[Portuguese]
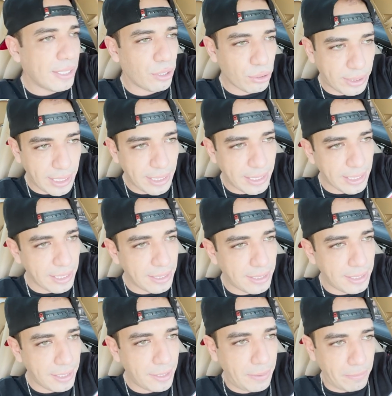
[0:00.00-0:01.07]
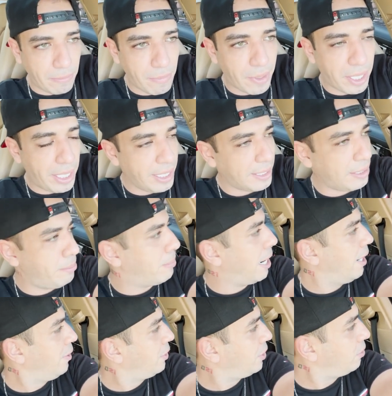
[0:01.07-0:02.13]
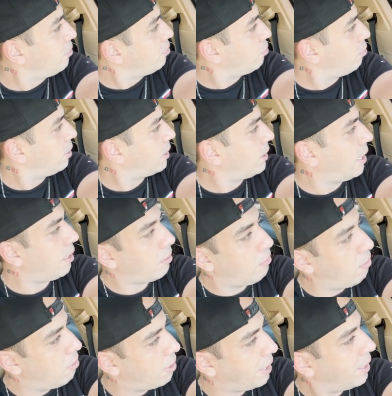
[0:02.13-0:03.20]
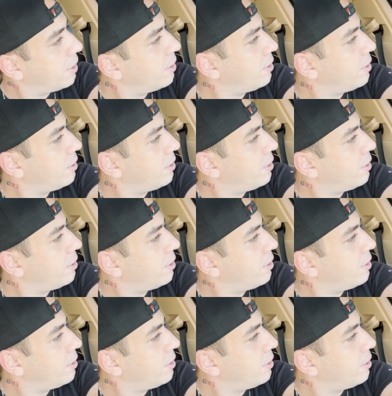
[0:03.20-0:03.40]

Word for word: Eu sei que assim, esse bairro que eu tô aqui agora,